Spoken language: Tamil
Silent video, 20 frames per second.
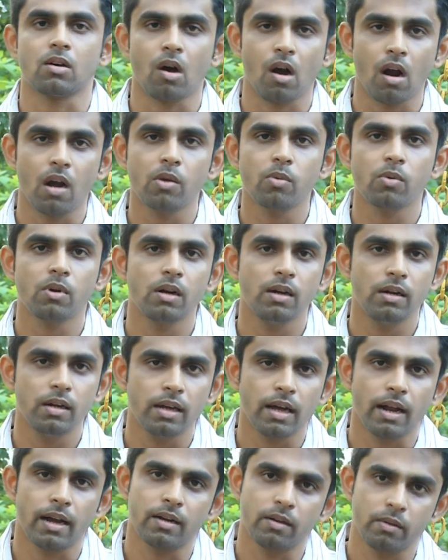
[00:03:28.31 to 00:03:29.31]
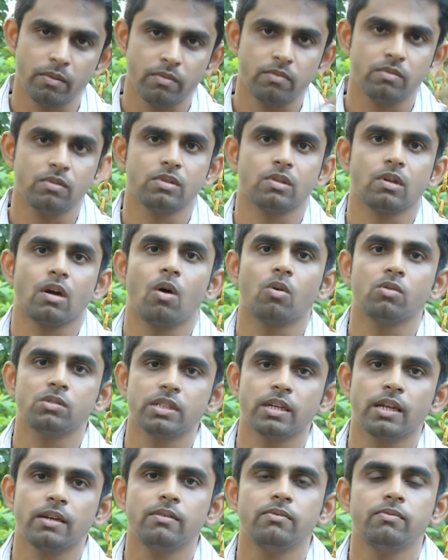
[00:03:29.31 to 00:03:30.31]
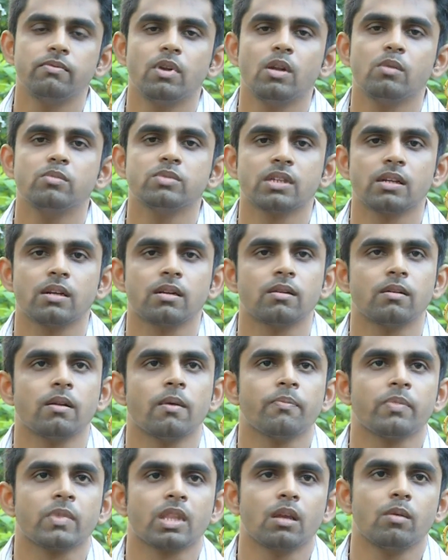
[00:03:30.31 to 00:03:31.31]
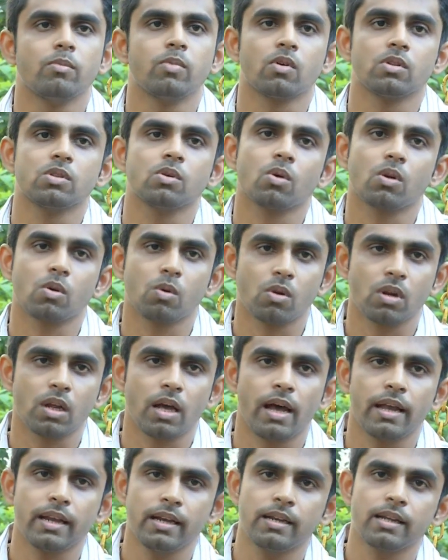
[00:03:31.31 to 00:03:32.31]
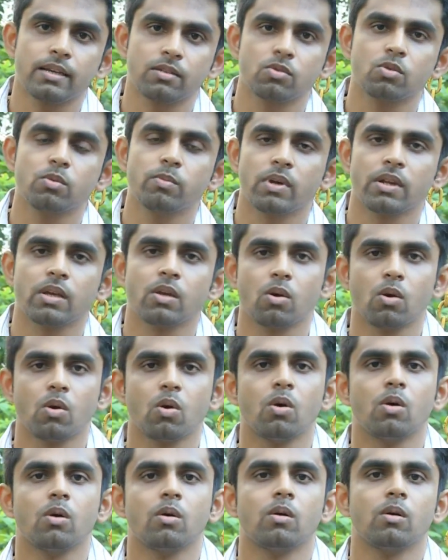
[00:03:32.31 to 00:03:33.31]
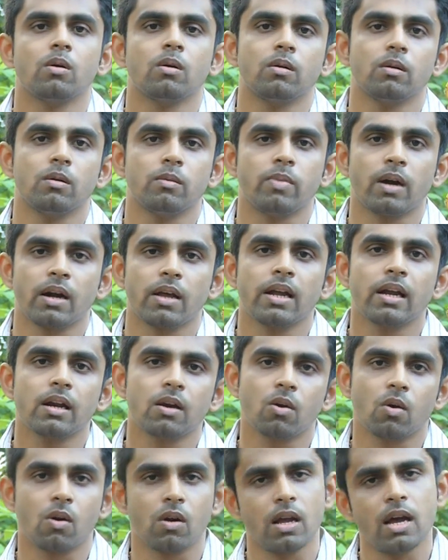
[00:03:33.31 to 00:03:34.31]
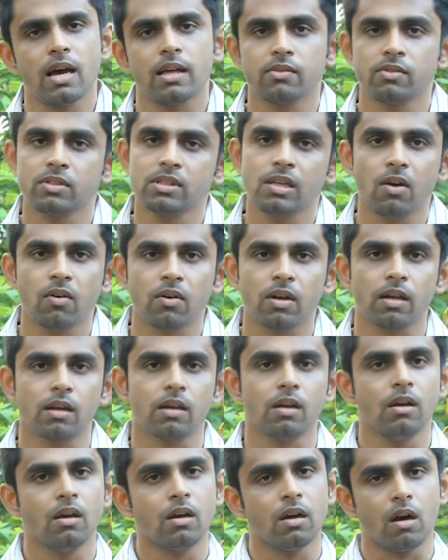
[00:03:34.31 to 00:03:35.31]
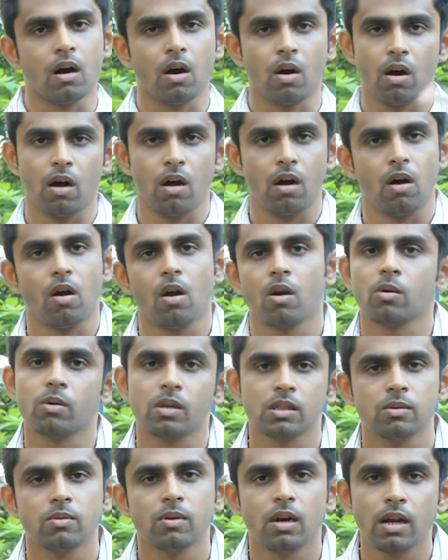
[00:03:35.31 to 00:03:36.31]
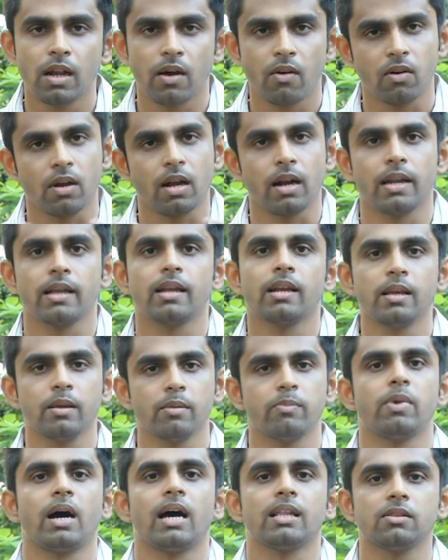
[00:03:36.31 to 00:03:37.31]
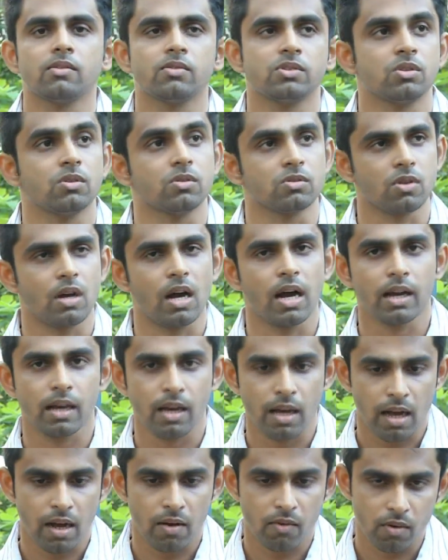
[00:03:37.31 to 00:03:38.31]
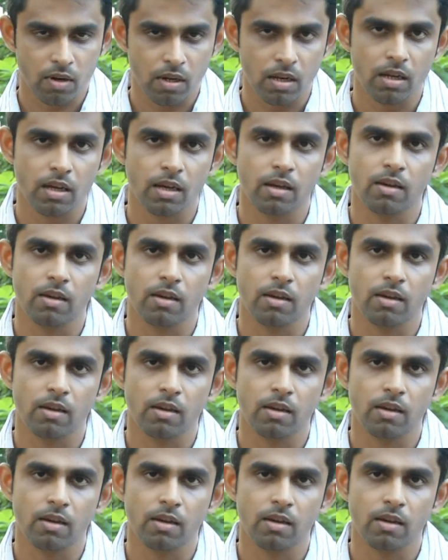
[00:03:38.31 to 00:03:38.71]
ஹாலிவுட் அண்ட் அவுட் சைட் ஃபில்ம்ஸ் அண்ட் இப்போ வந்து ஒரு ஒரு ஹைடெக் சூப்பர் ஹீரோ படம் எடுக்கிறோன்னா அது வந்து அவங்க ஆல் ஓவர் த வேர்ல்டு அவங்க அடிக்கடி பார்த்த விஷயம் ஸோ அங்கே அவங்க